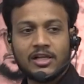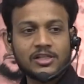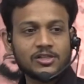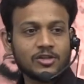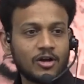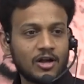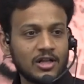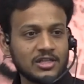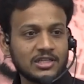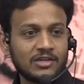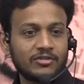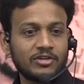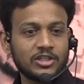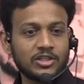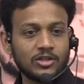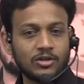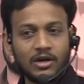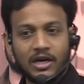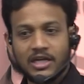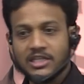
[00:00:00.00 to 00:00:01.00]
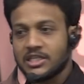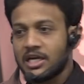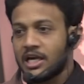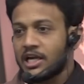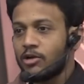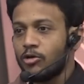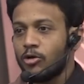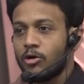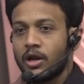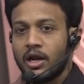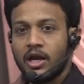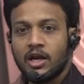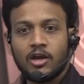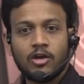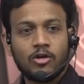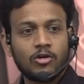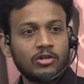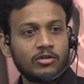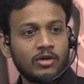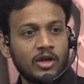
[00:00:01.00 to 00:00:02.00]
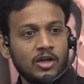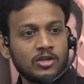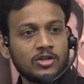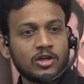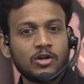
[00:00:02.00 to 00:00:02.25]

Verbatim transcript: తెలుసుకోవాల్సిన విషయం రష్యాకి ఉక్రెయిన్కి యుద్ధం ఎన్ని